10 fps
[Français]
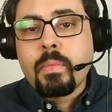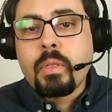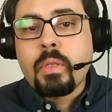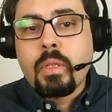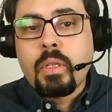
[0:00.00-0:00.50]

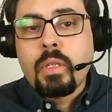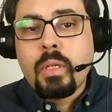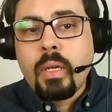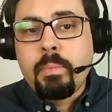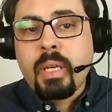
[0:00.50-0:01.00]

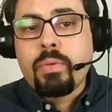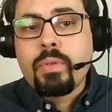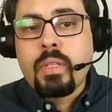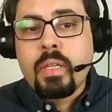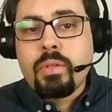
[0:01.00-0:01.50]
Et, et, la
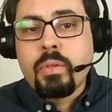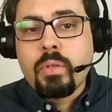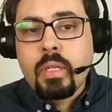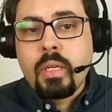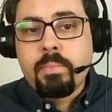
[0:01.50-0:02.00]
peroxydation
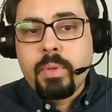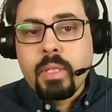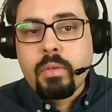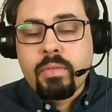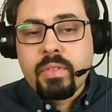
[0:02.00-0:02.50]
des
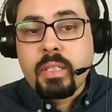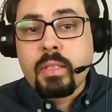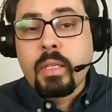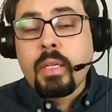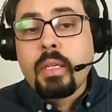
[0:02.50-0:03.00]
lipides, en fait,